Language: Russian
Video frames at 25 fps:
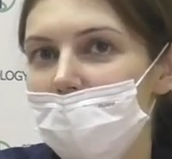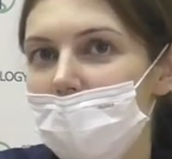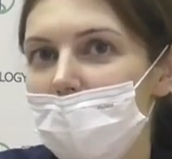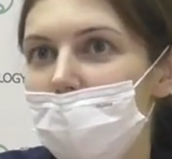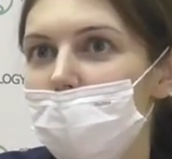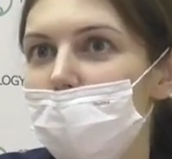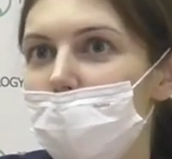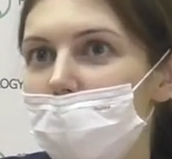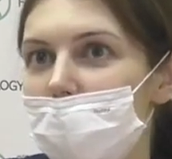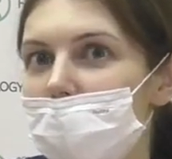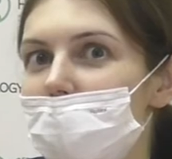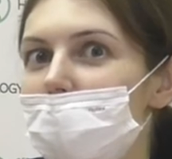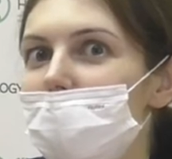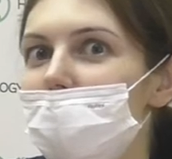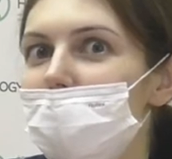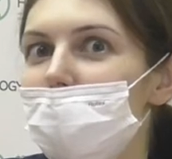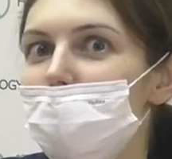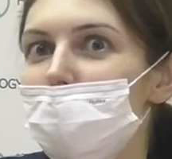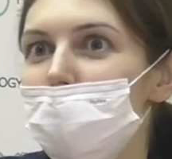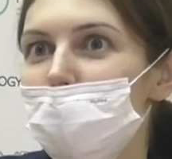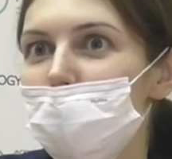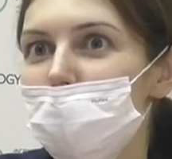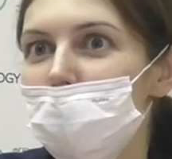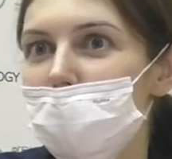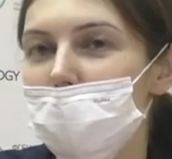Вот такие
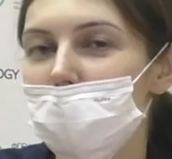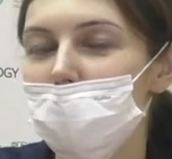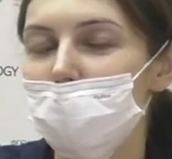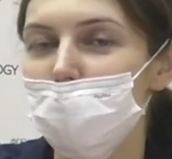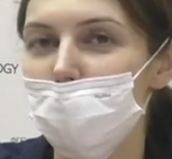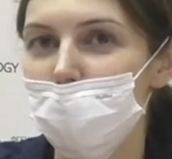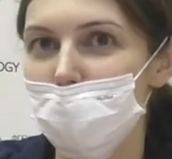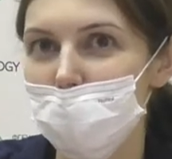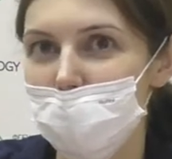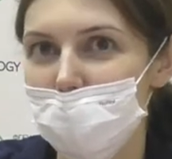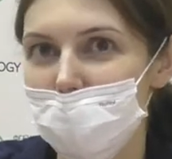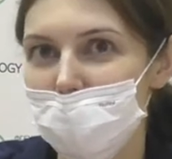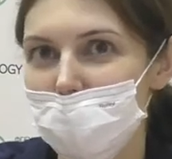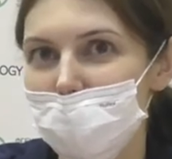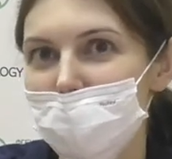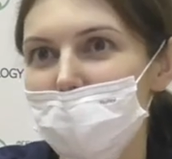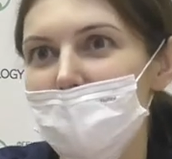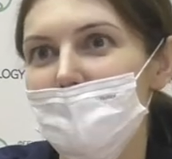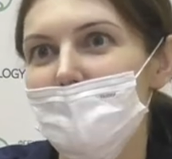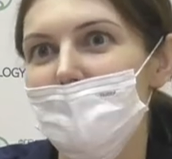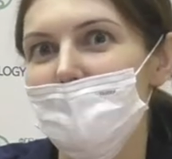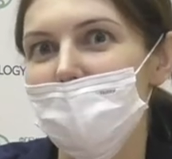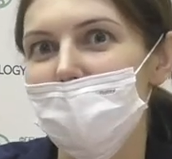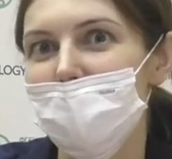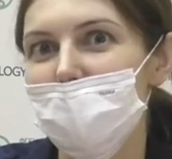вот у нас новости.
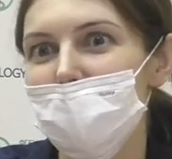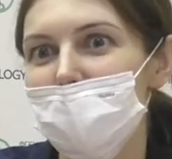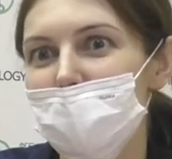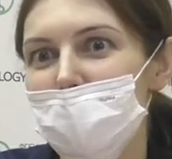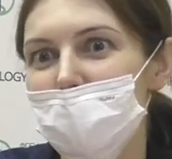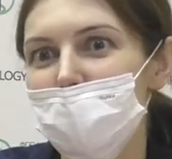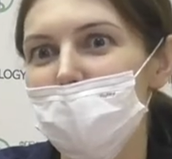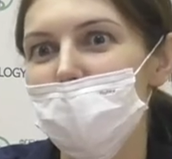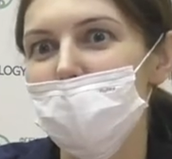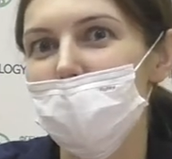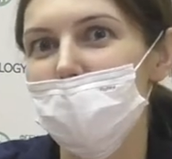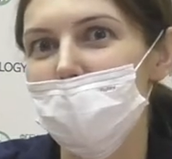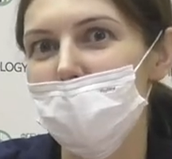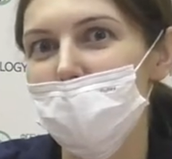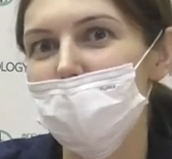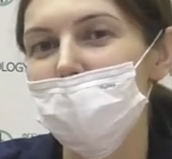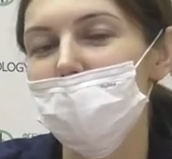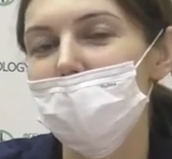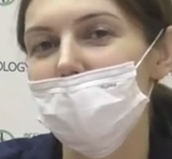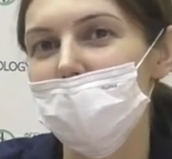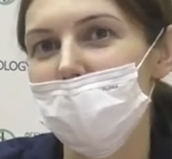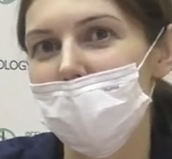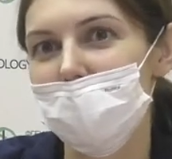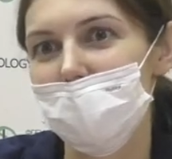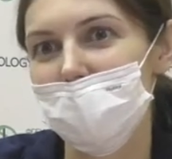Надеюсь, они
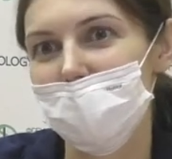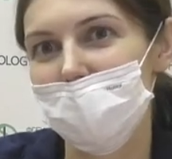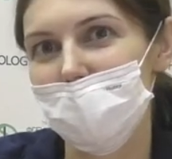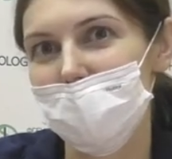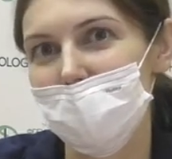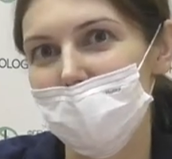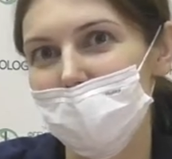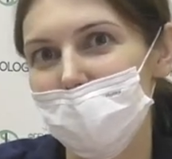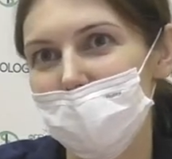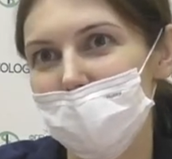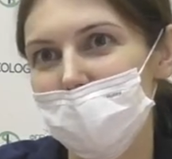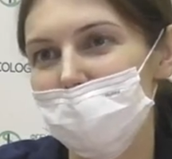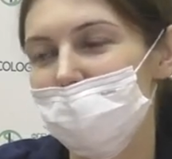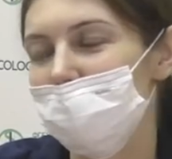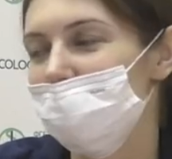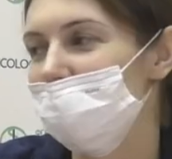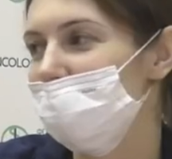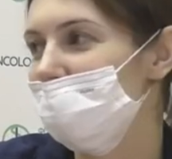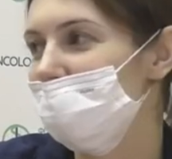приятные для вас.